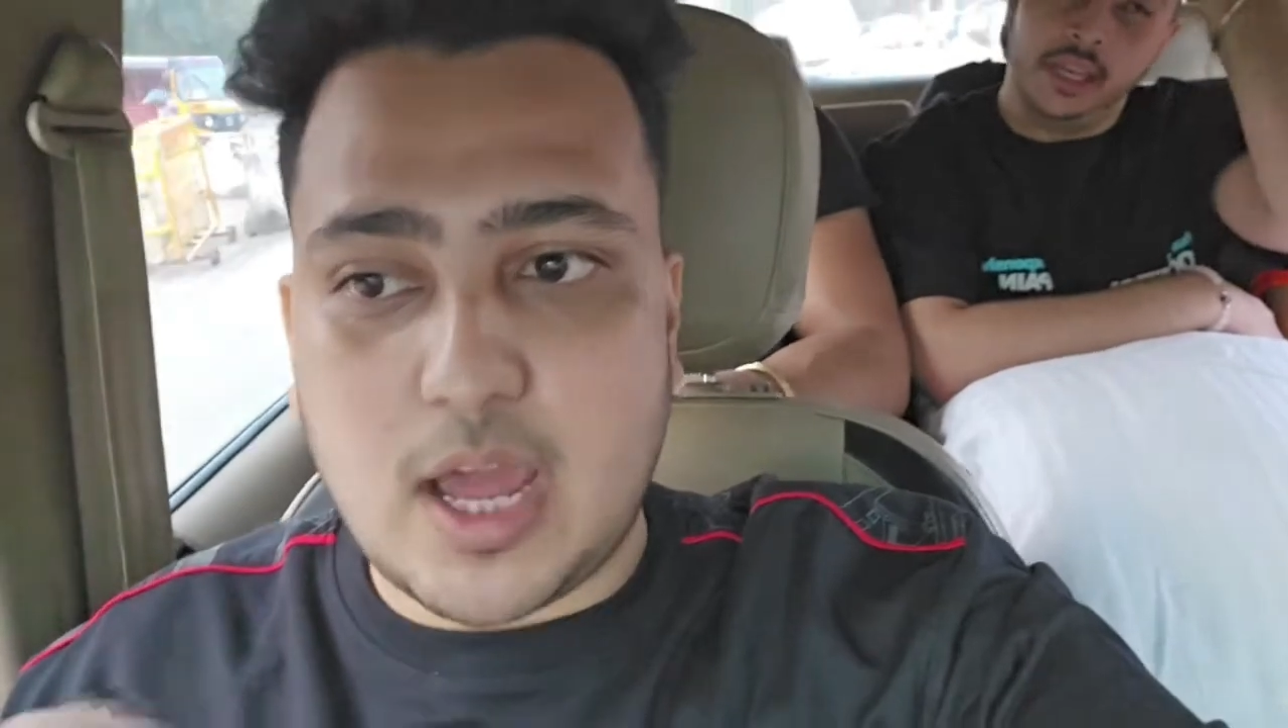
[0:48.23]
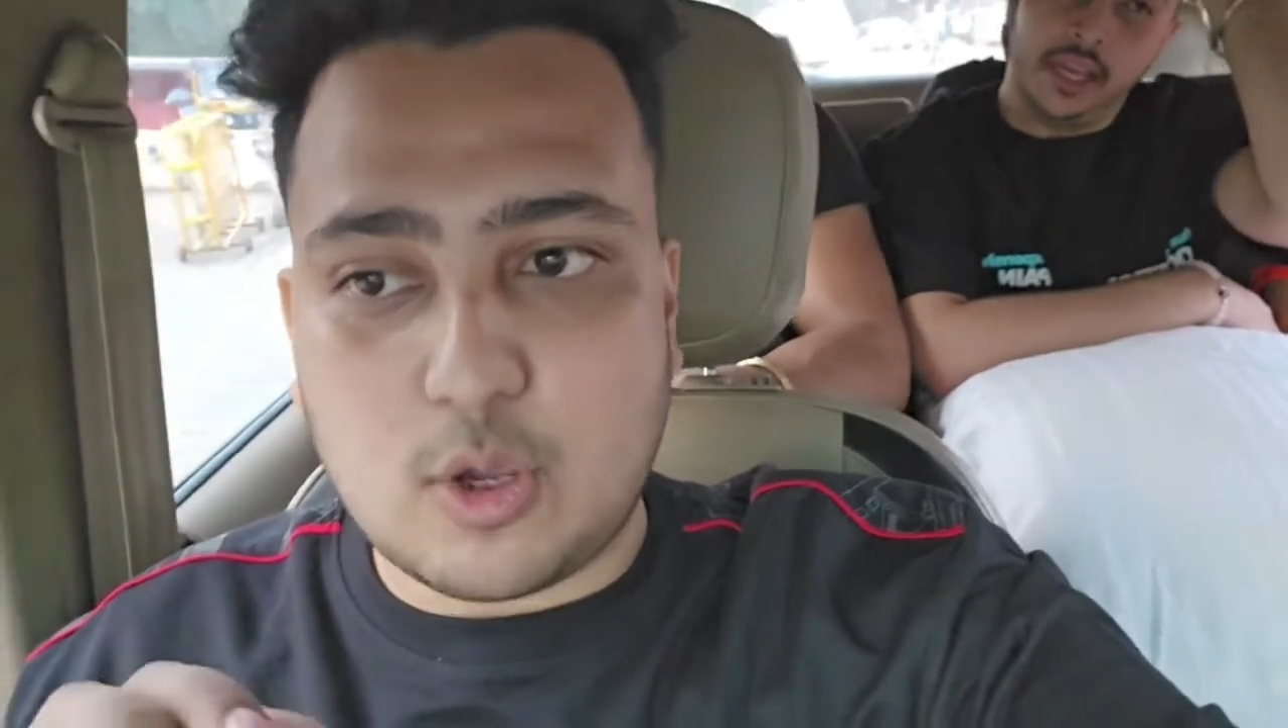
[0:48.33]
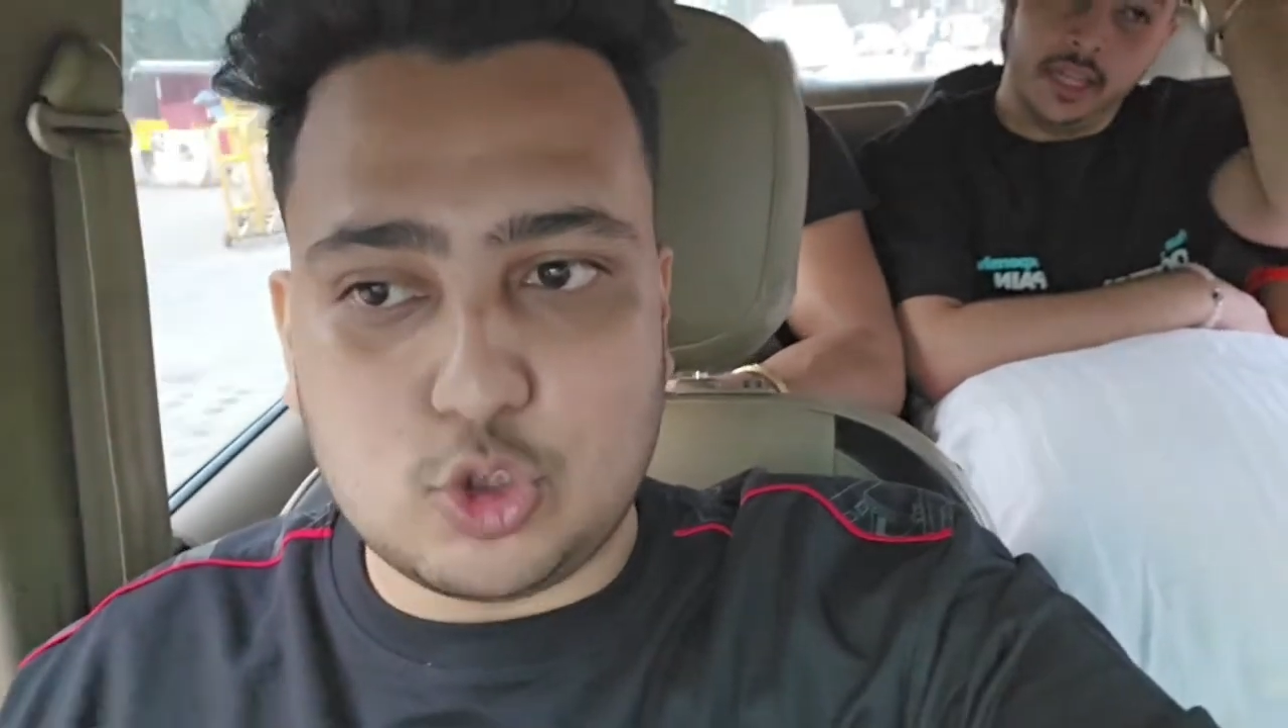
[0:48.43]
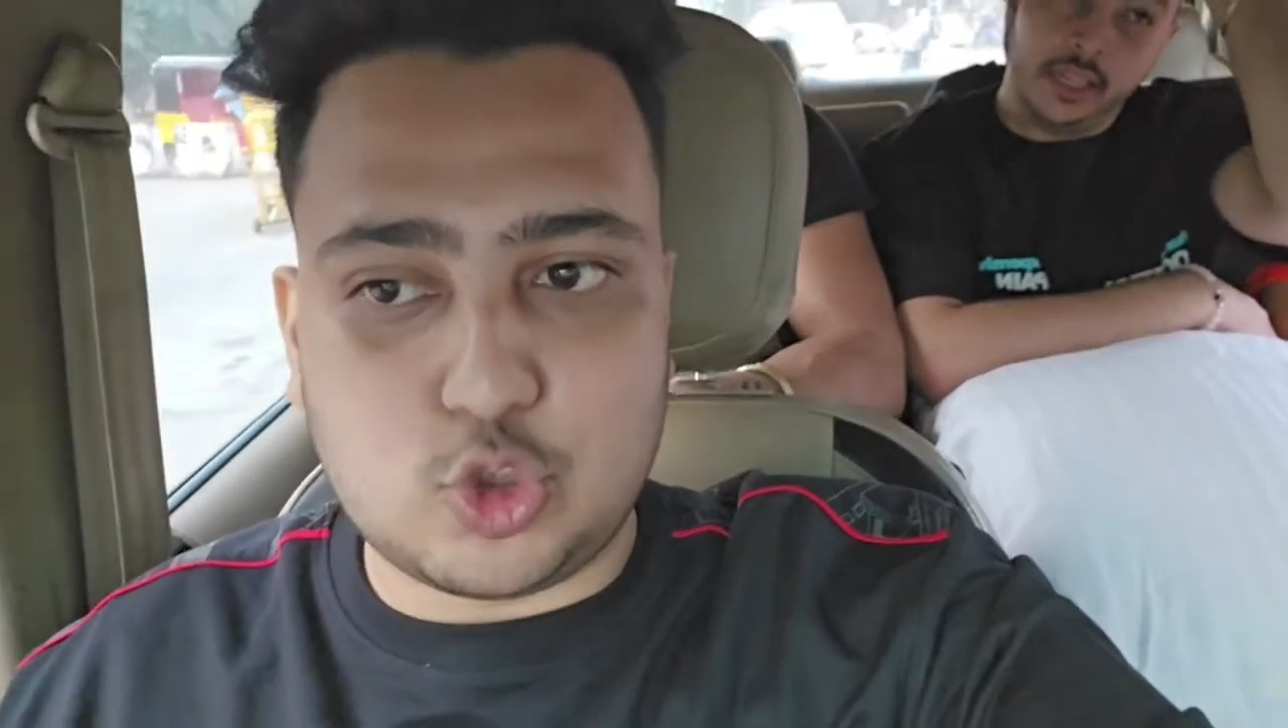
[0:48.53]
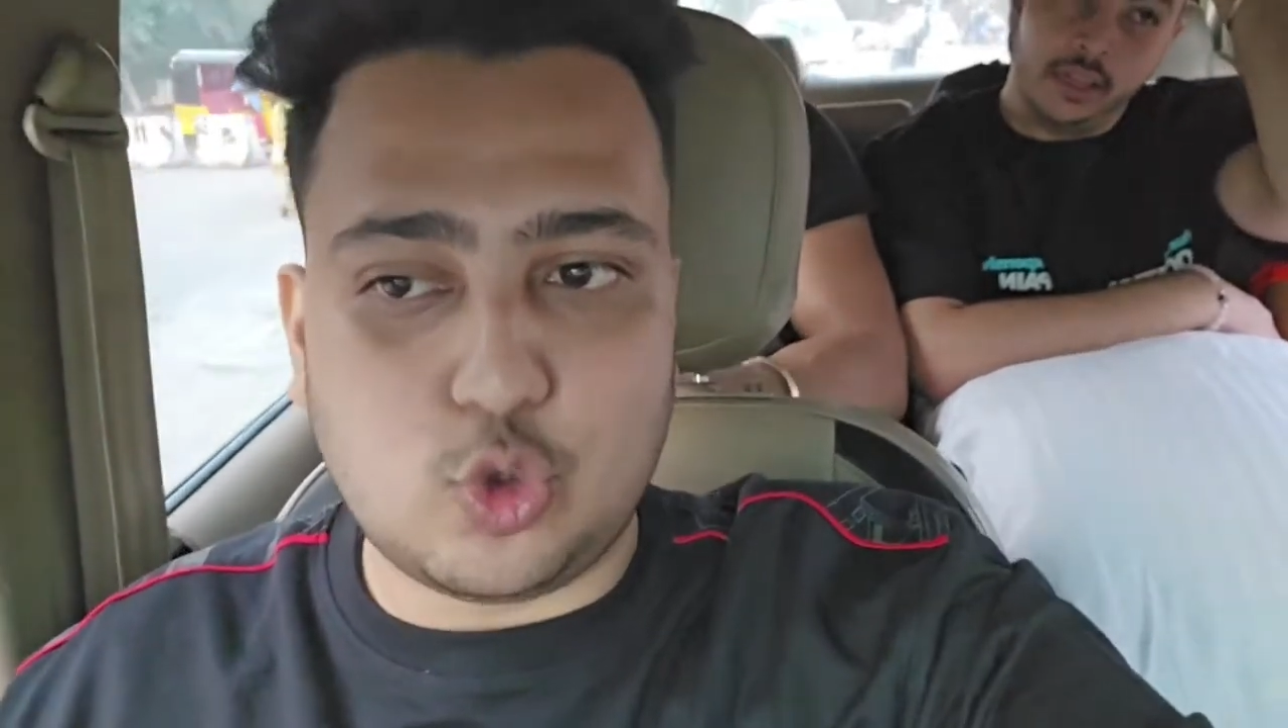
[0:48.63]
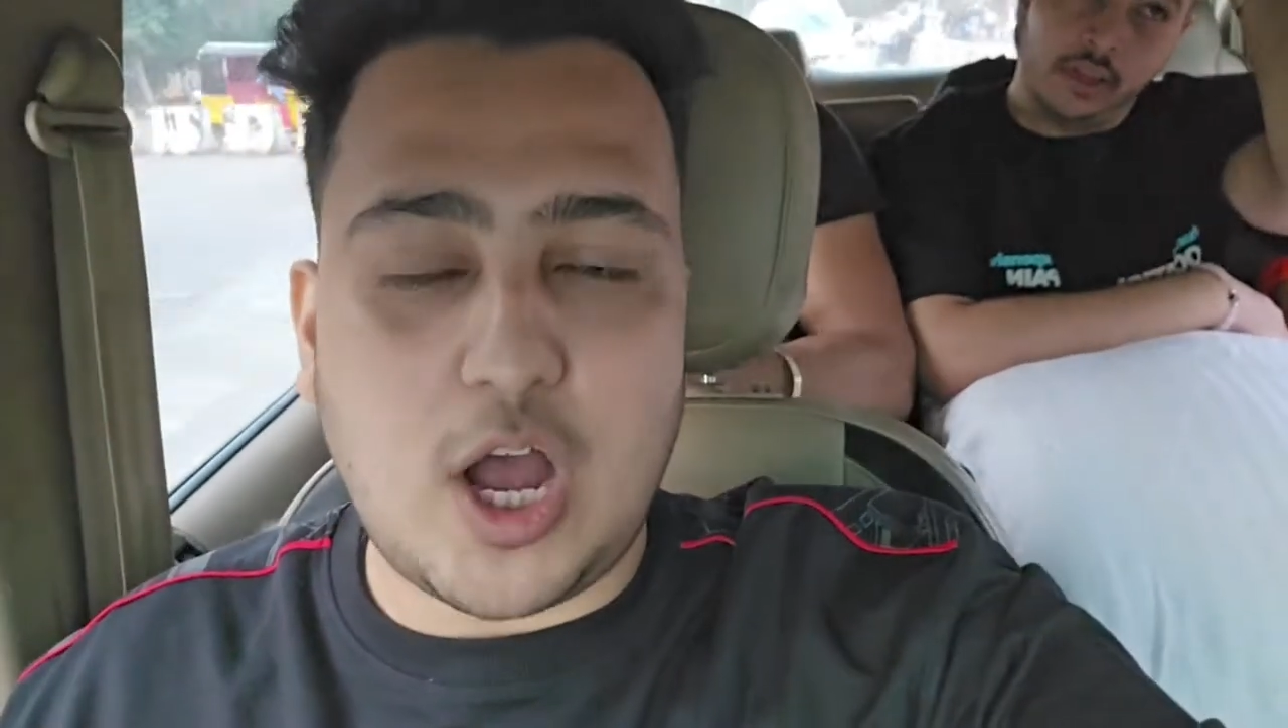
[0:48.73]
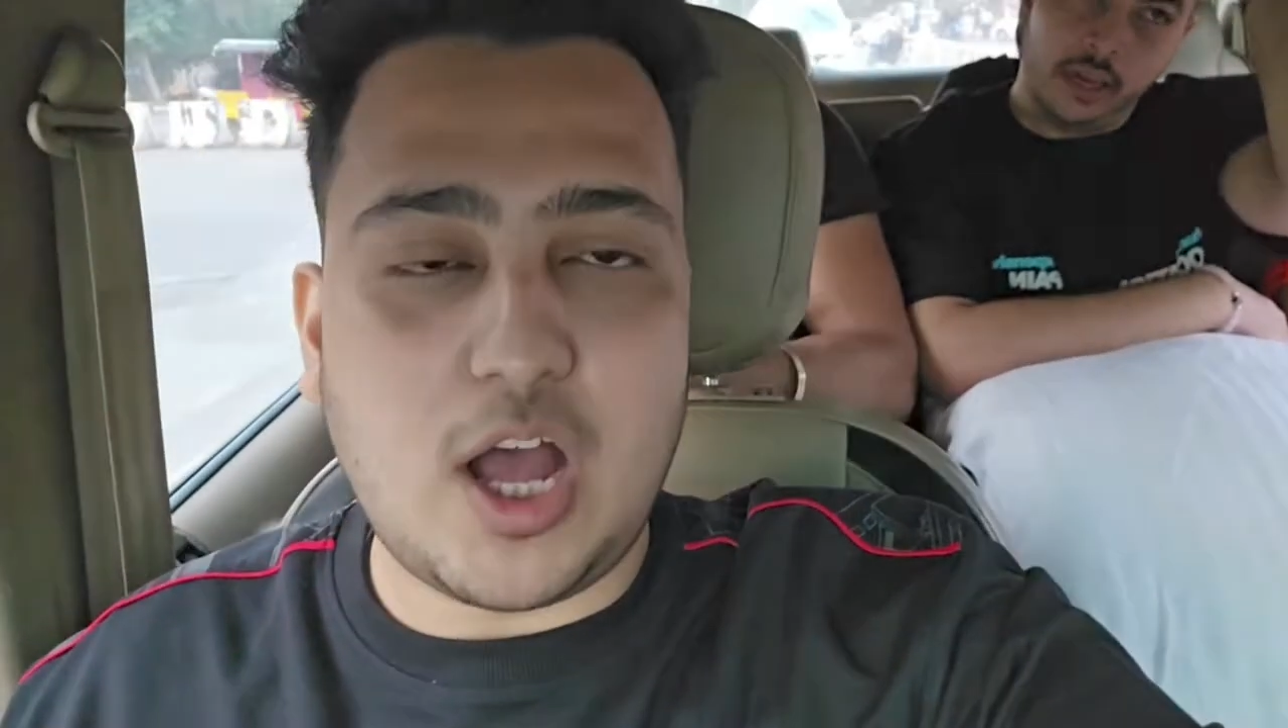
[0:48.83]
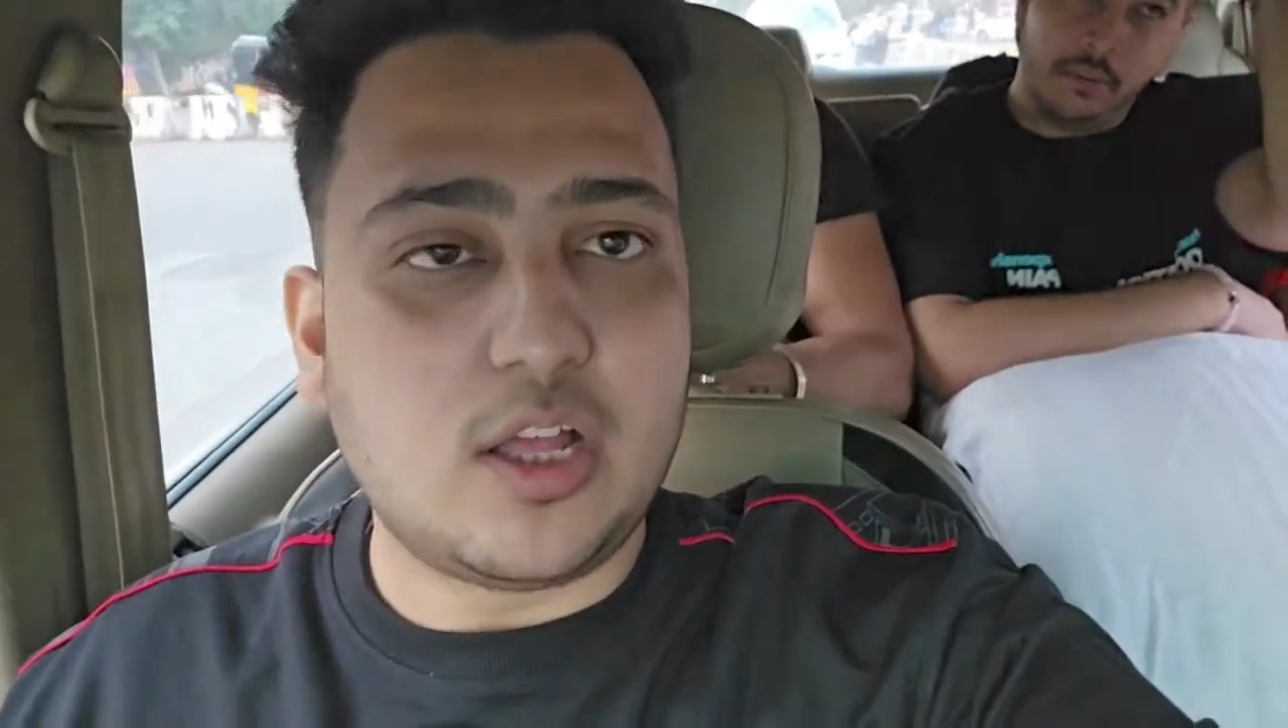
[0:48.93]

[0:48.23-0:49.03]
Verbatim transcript: ना कुछ हुआ